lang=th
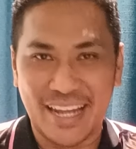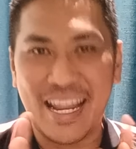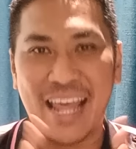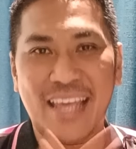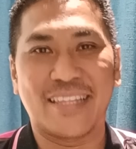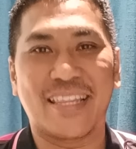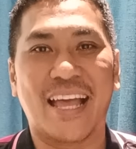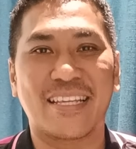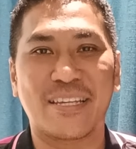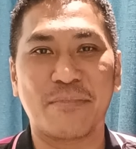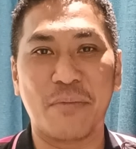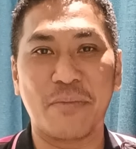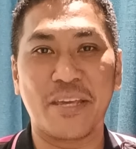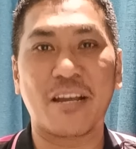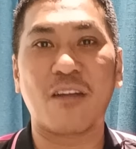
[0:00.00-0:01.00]
เห็นหน้าเห็นตา
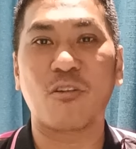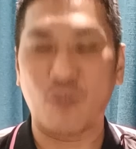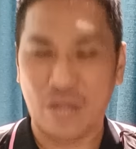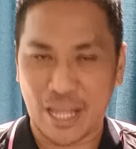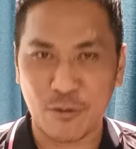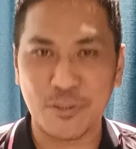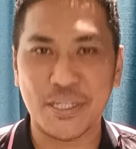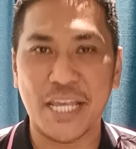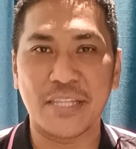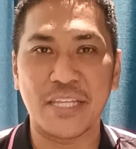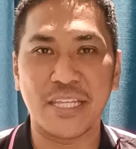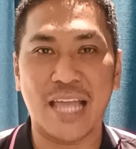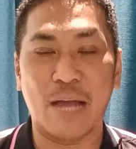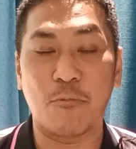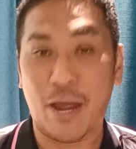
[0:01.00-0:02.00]
ใช่แบบนี้ก็กดไลค์กดแชร์
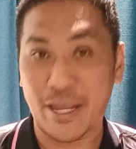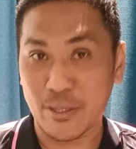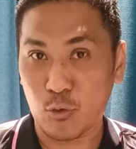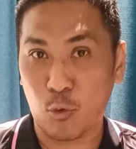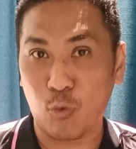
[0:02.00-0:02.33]
ติดตามไว้